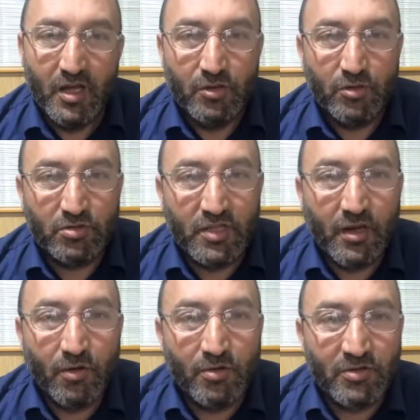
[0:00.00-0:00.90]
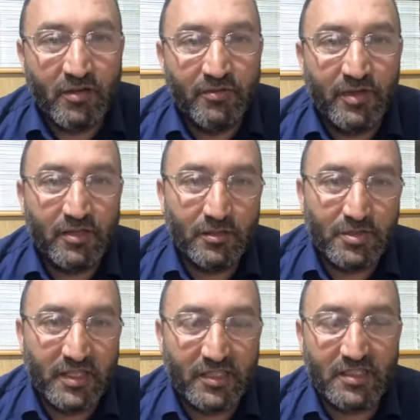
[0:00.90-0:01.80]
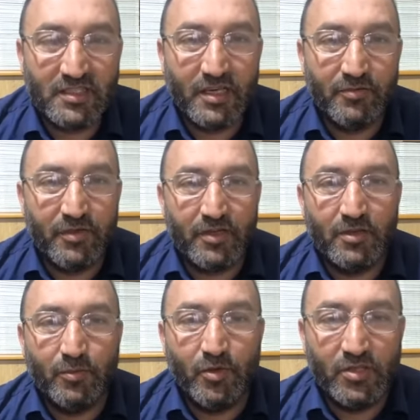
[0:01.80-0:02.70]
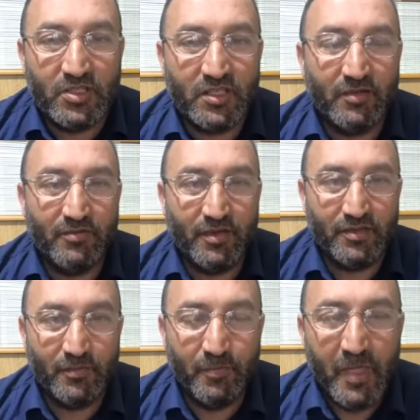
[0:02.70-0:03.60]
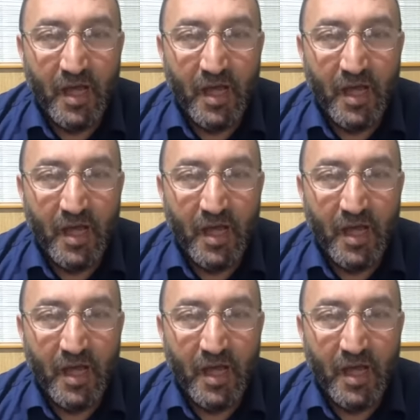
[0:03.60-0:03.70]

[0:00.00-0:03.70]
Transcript: Yüzde ondan verdim, sekizden verdim, on ikiden verdim.